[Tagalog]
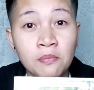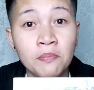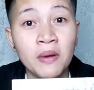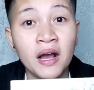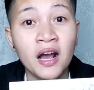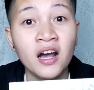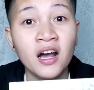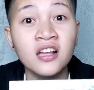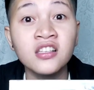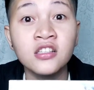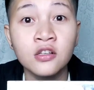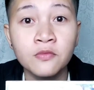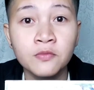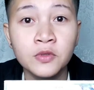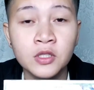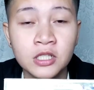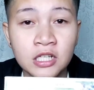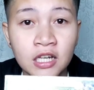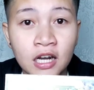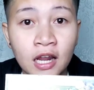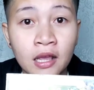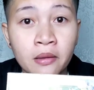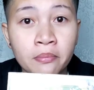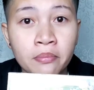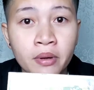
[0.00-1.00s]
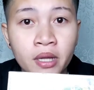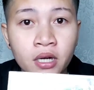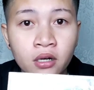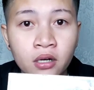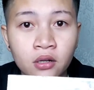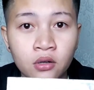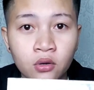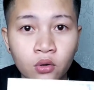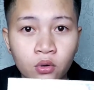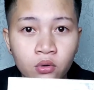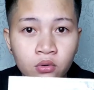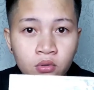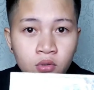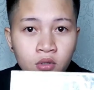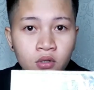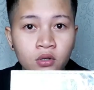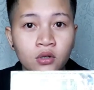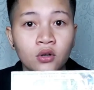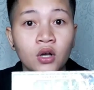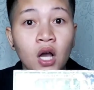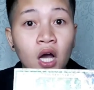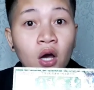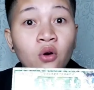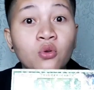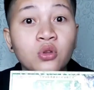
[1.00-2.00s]
pa nga subscriber ko,
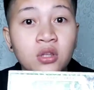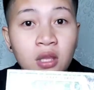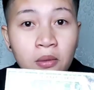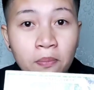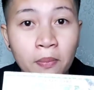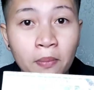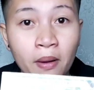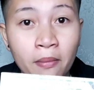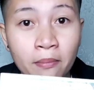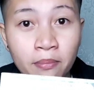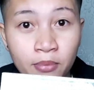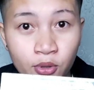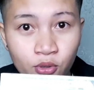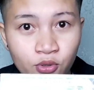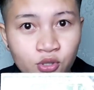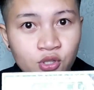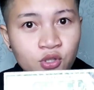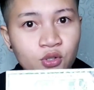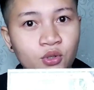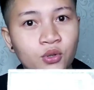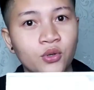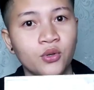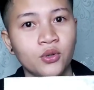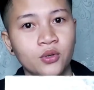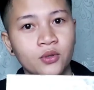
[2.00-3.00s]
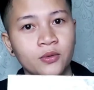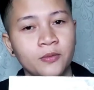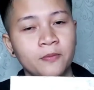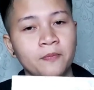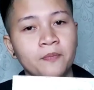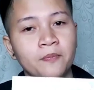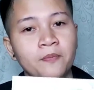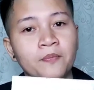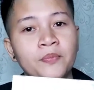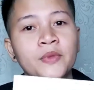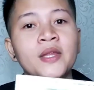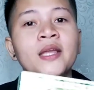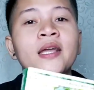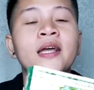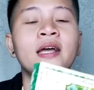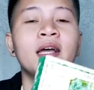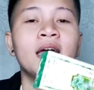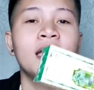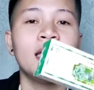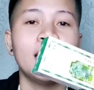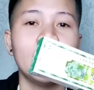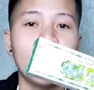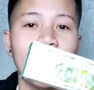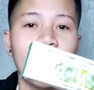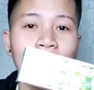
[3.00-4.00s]
kakunti pa views ko.
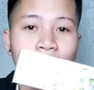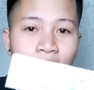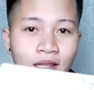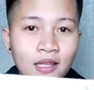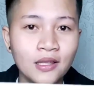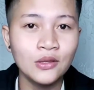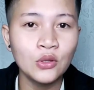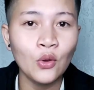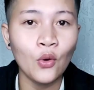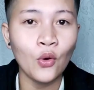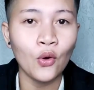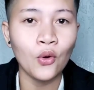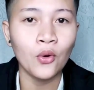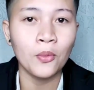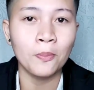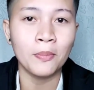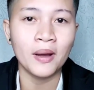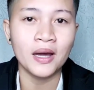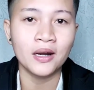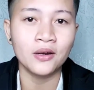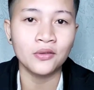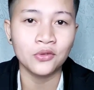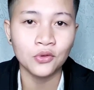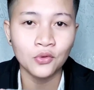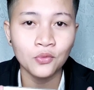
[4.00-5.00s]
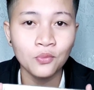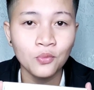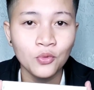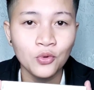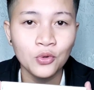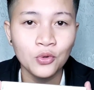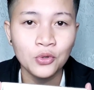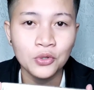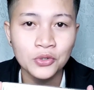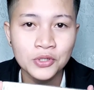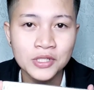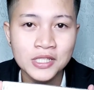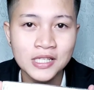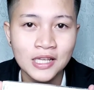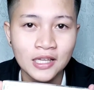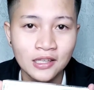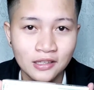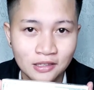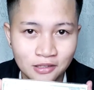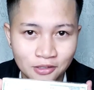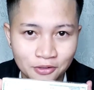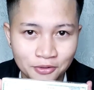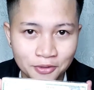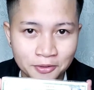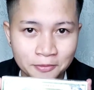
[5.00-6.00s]
dito ko para tumulong sa
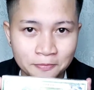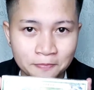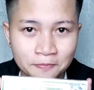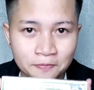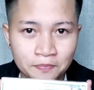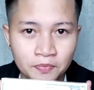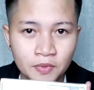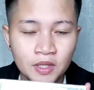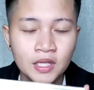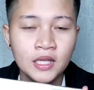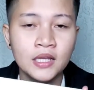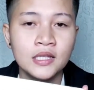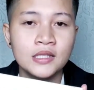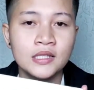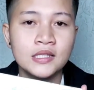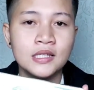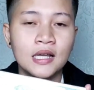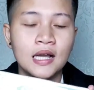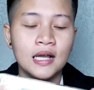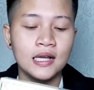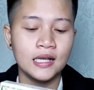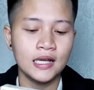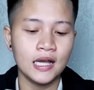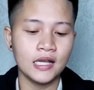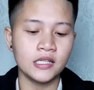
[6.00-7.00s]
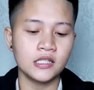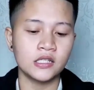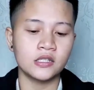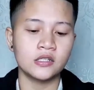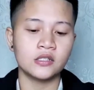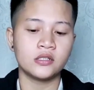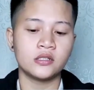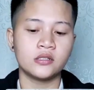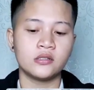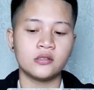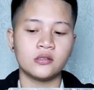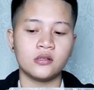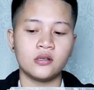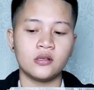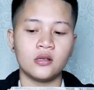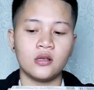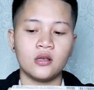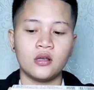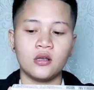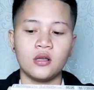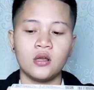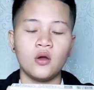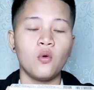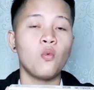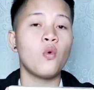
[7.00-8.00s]
inyo. Tsaka guys,
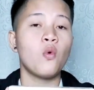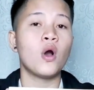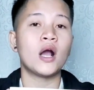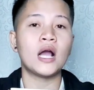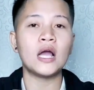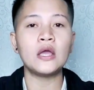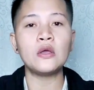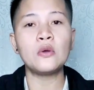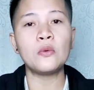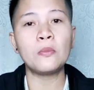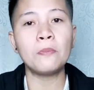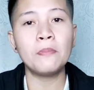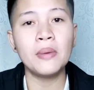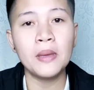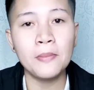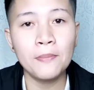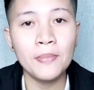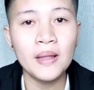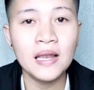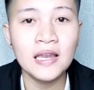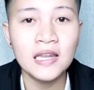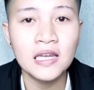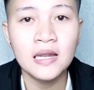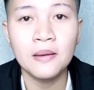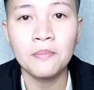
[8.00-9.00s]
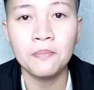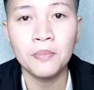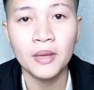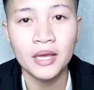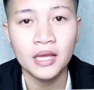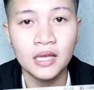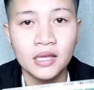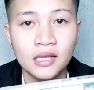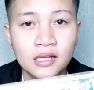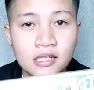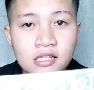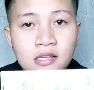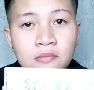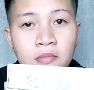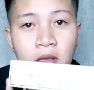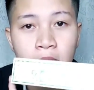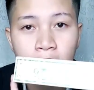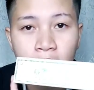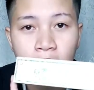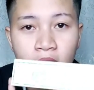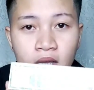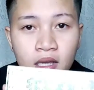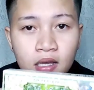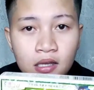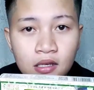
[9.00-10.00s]
huwag kayong bibili ng peke kasi may
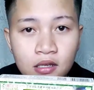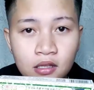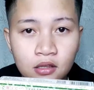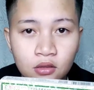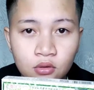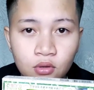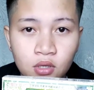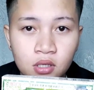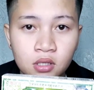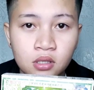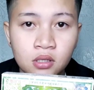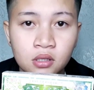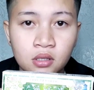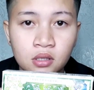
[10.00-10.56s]
peking nito eh.